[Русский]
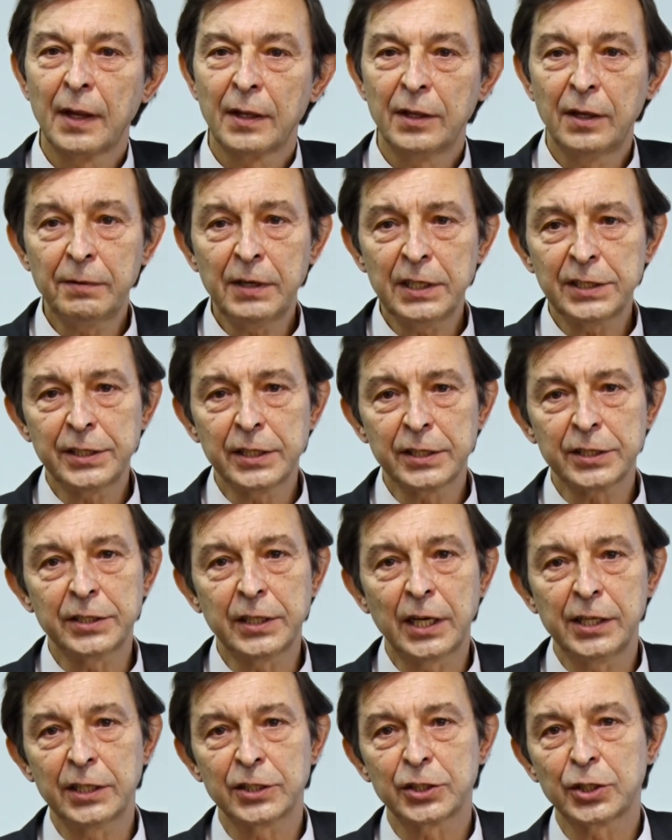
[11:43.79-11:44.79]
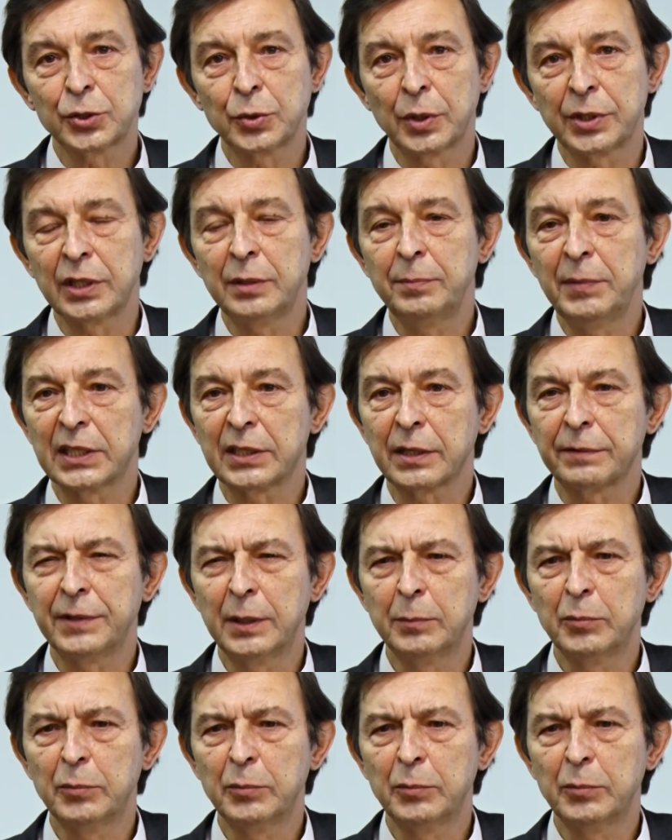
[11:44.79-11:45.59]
Да выяснилось на несколько сотен метров,